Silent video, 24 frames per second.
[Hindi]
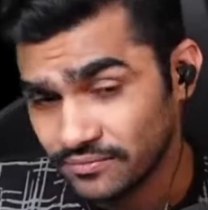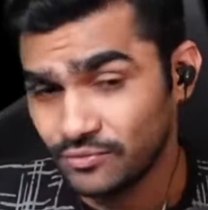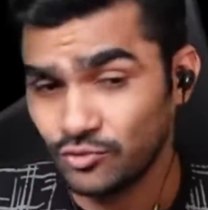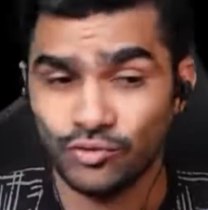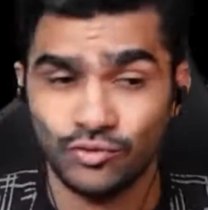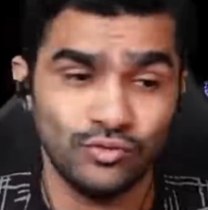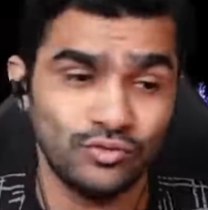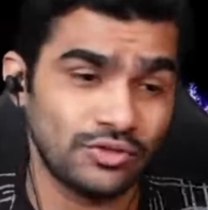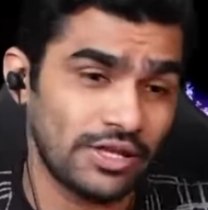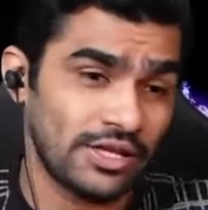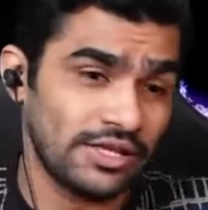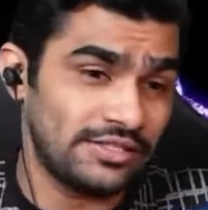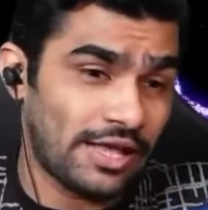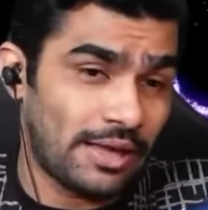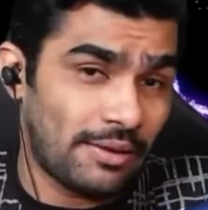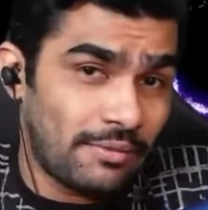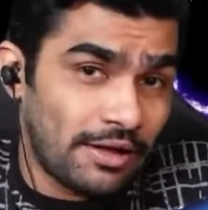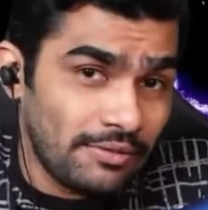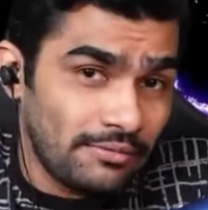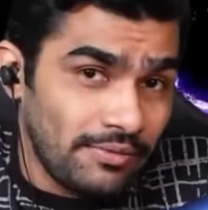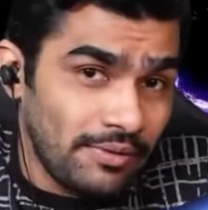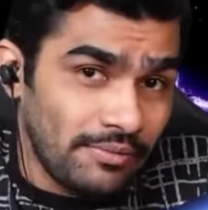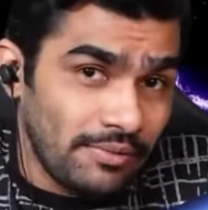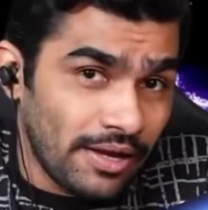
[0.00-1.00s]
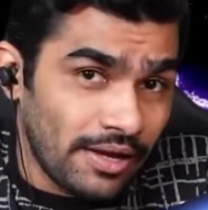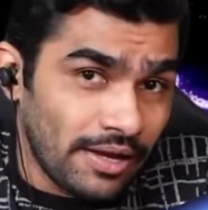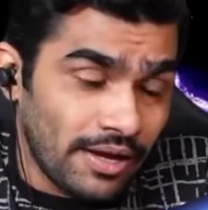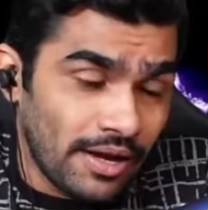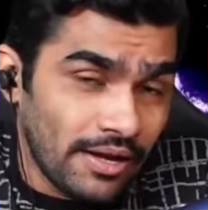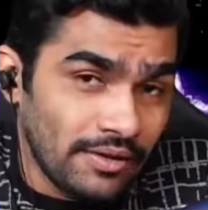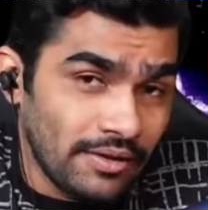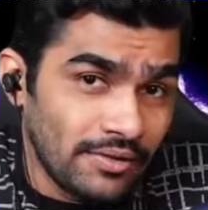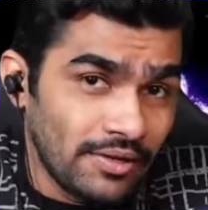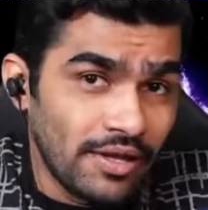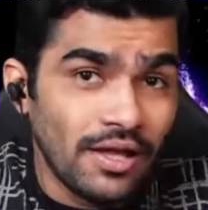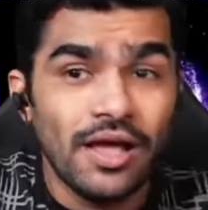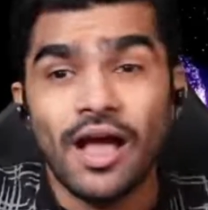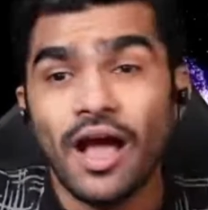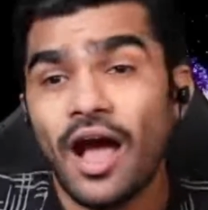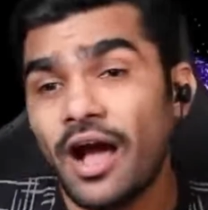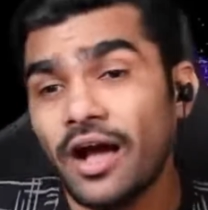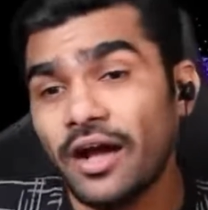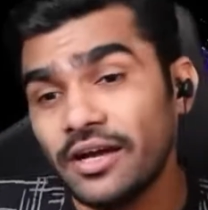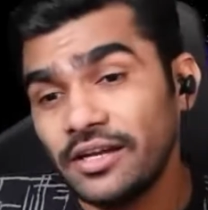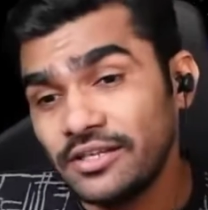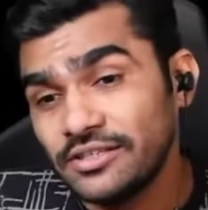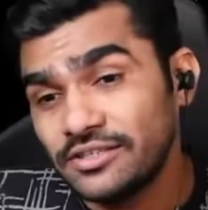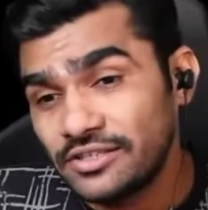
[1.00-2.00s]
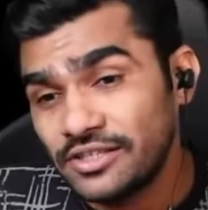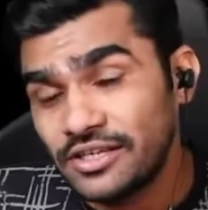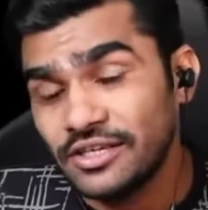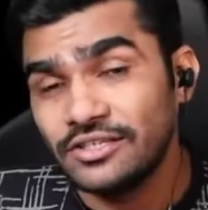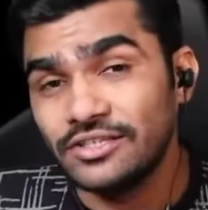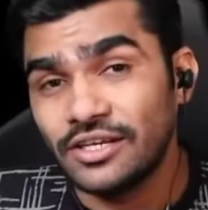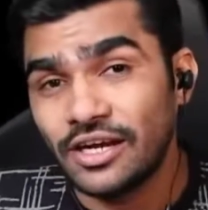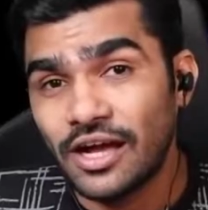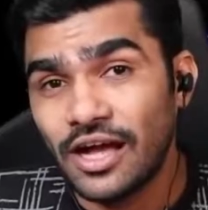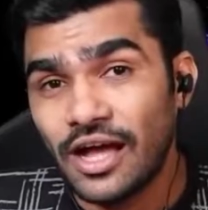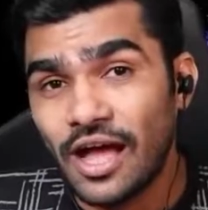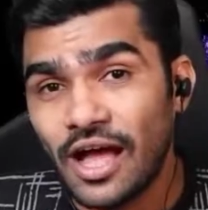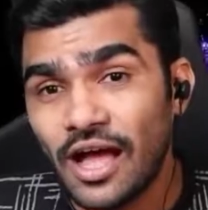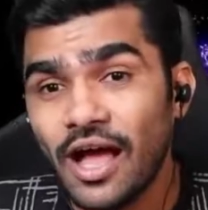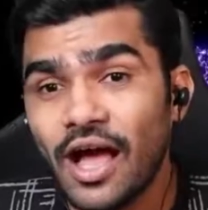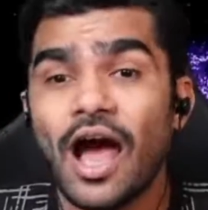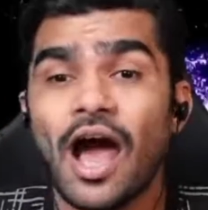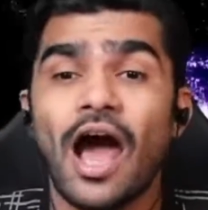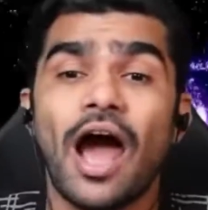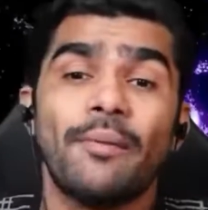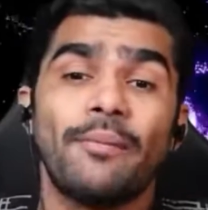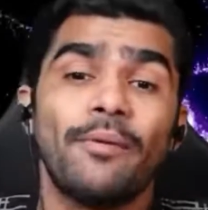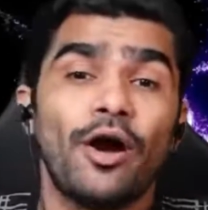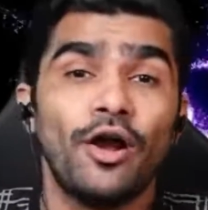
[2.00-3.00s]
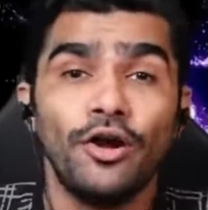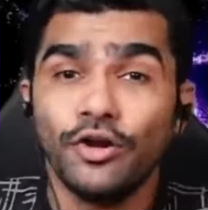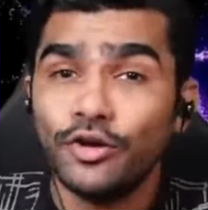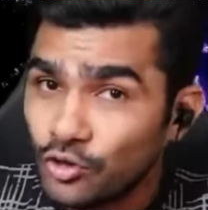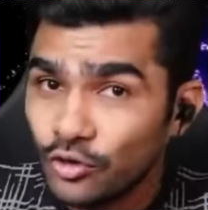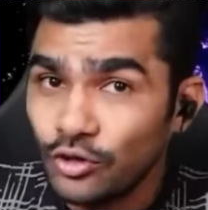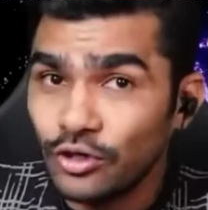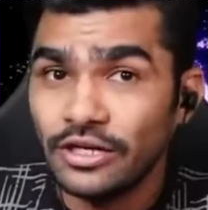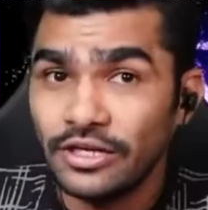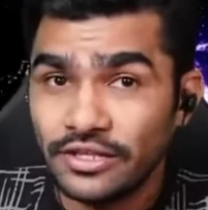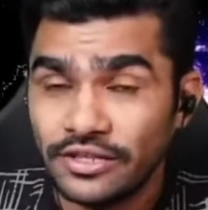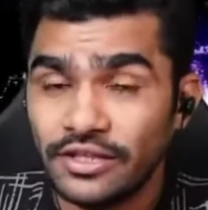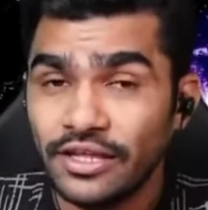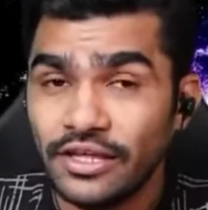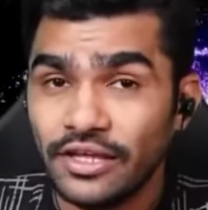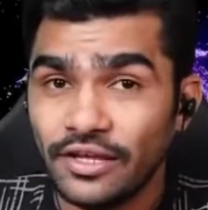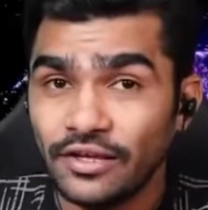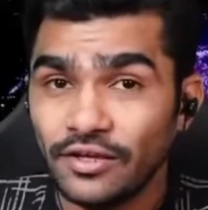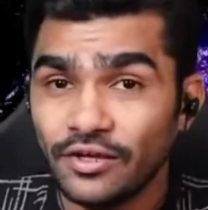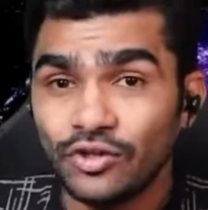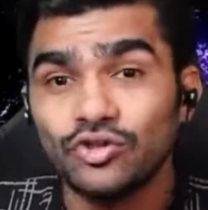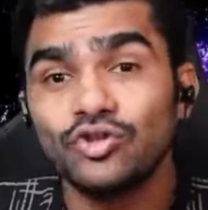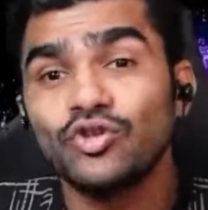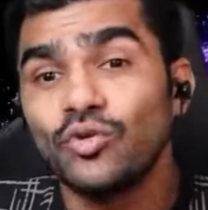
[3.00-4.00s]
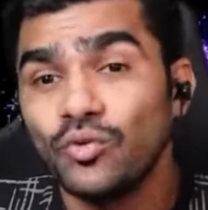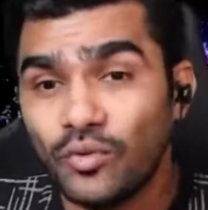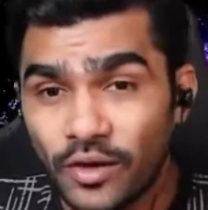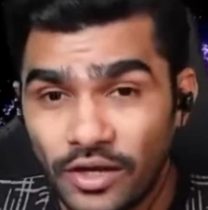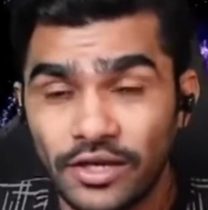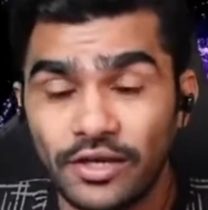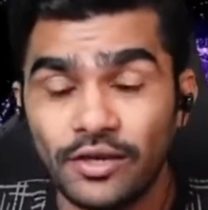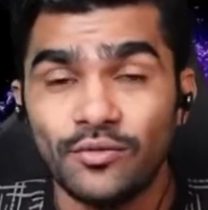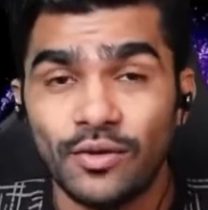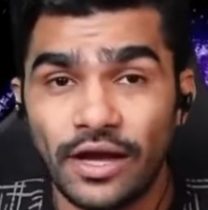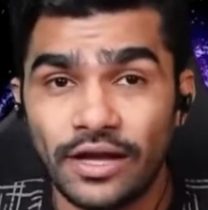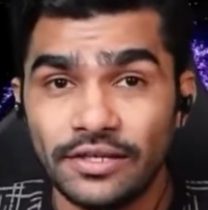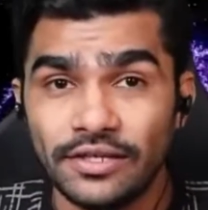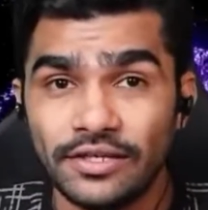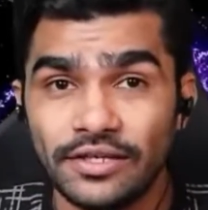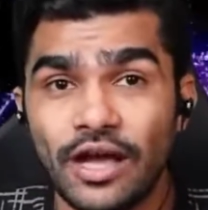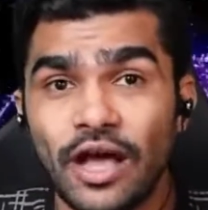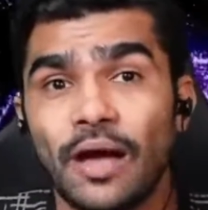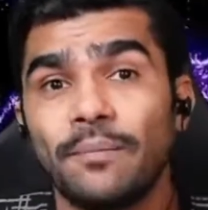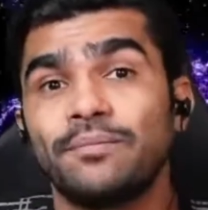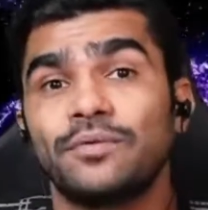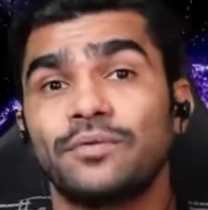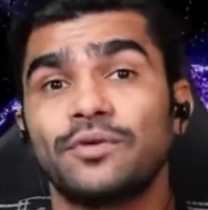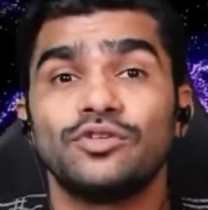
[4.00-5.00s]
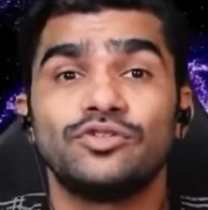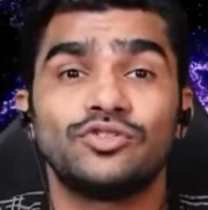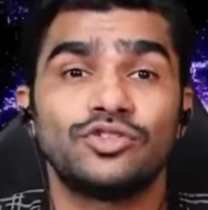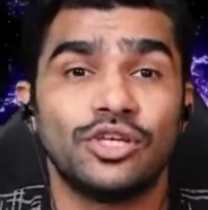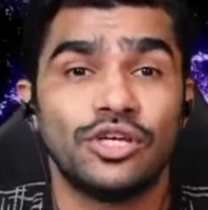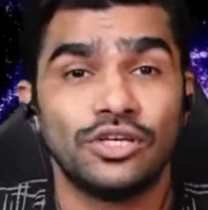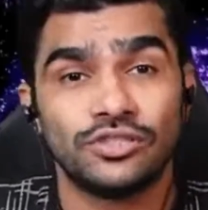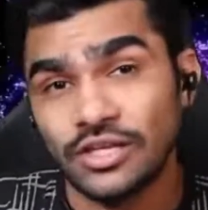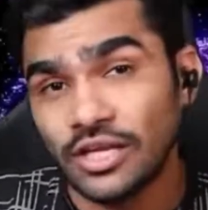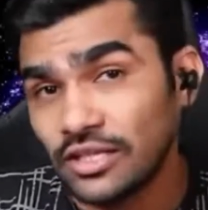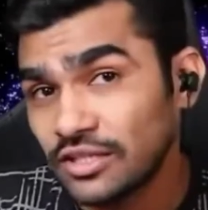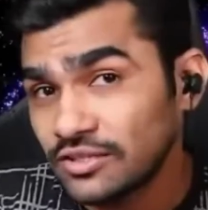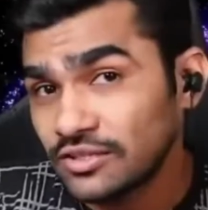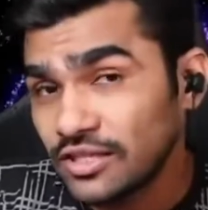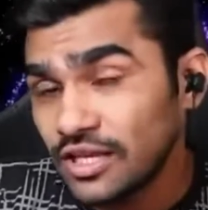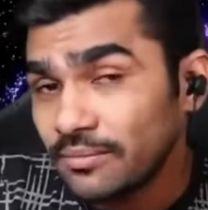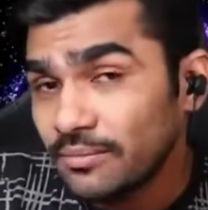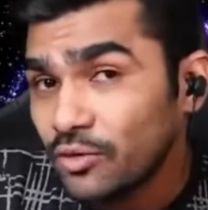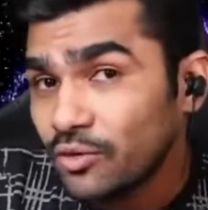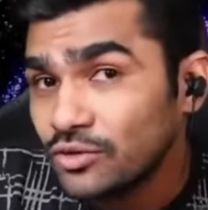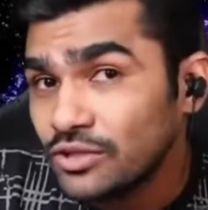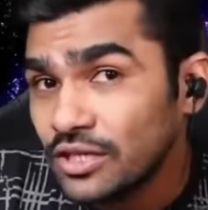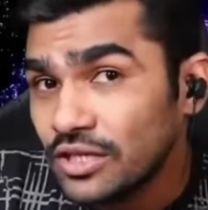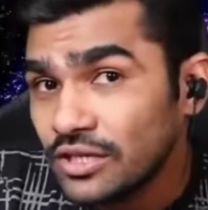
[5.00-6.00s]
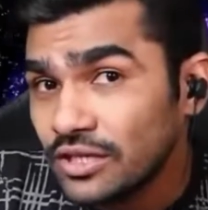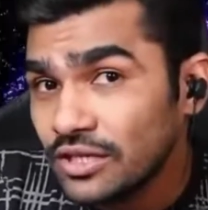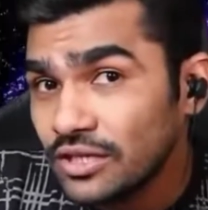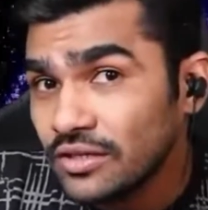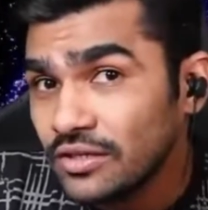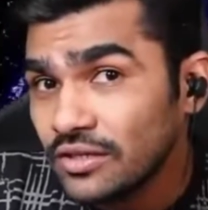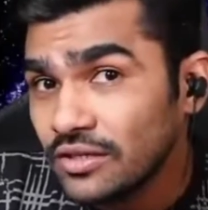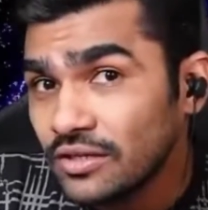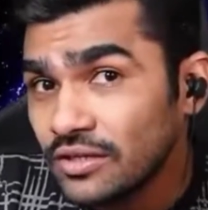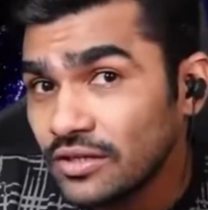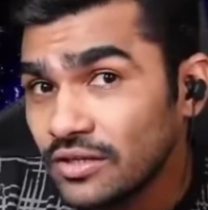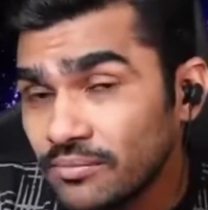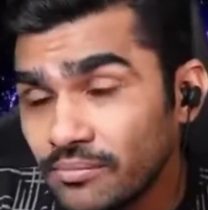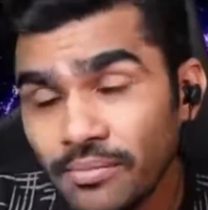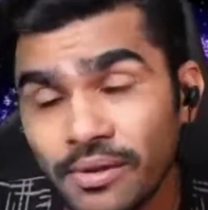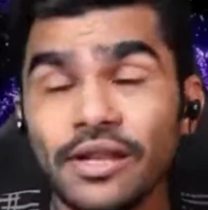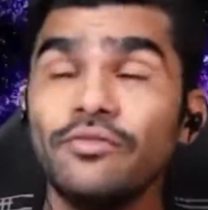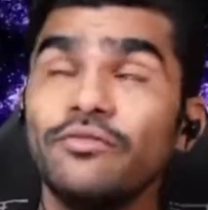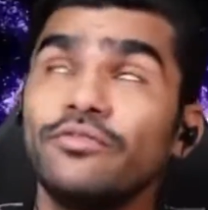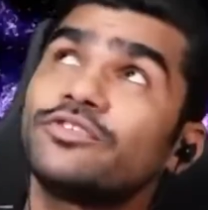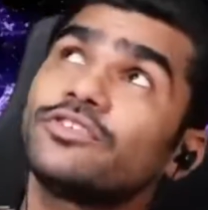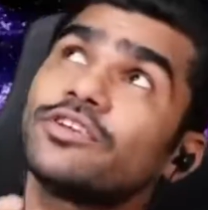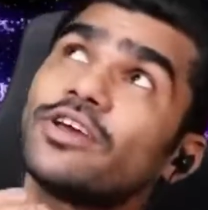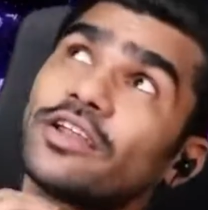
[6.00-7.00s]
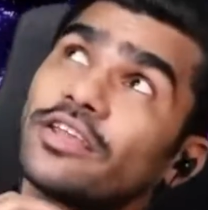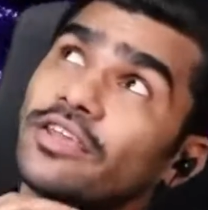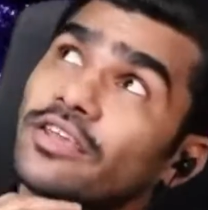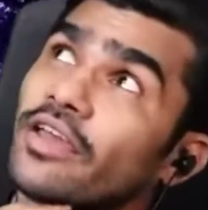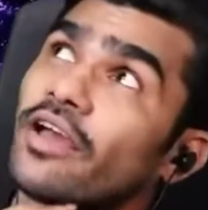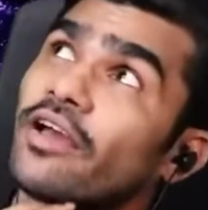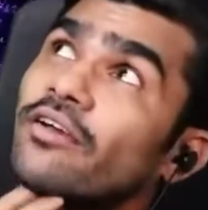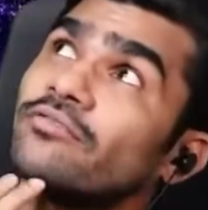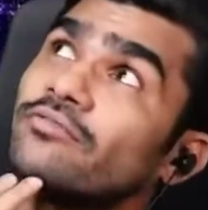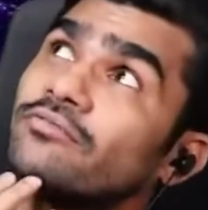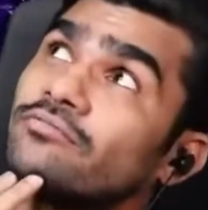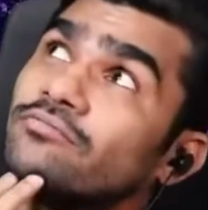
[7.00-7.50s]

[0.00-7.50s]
तो उसका सामान भी महंगा अगर इसकी जगह आप अल्टो लेते तो वही वायरिंग आपकी छः सात हज़ार में हो जाती मैंने विचार किया